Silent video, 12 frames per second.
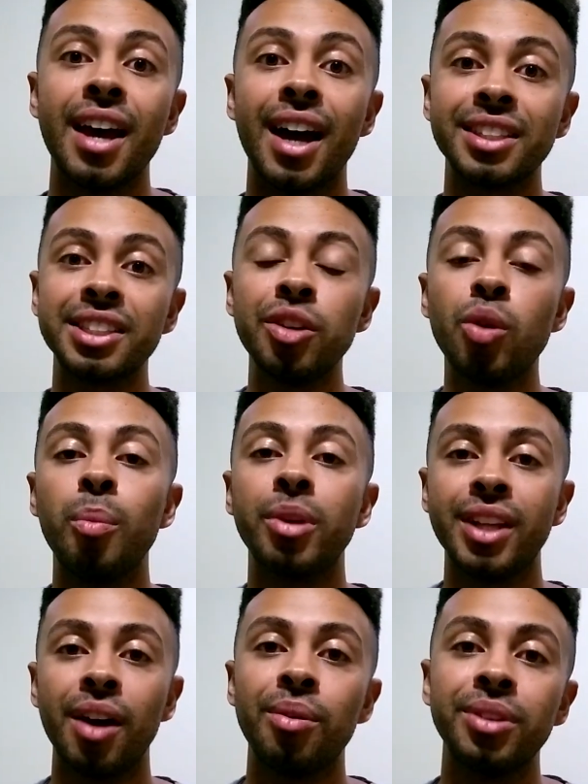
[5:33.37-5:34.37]
assim como
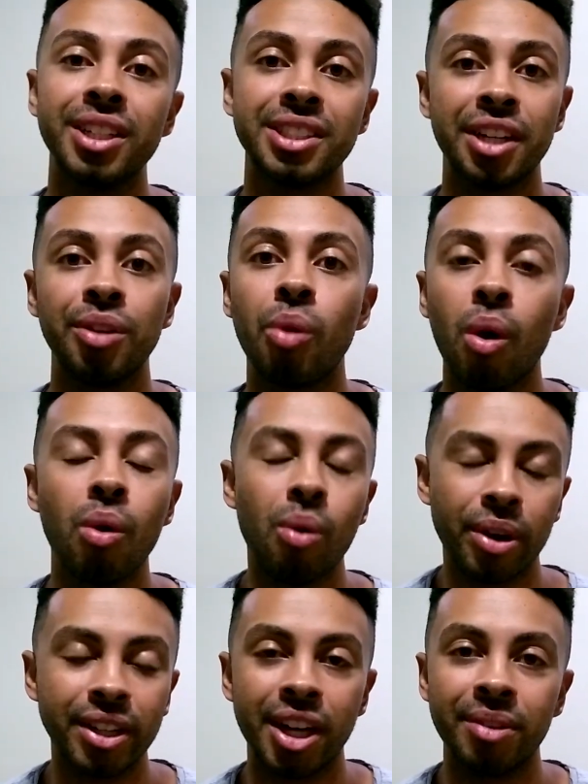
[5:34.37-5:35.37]
está acontecendo com o
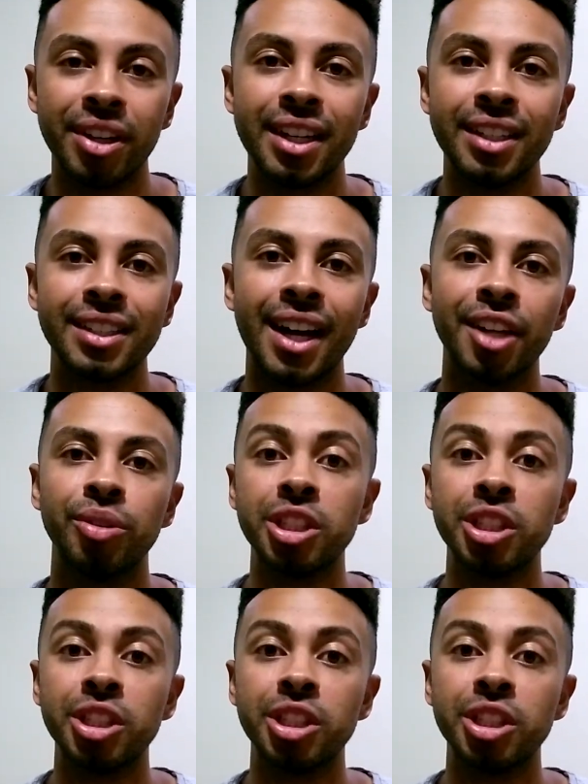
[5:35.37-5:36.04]
Cordel Encantado.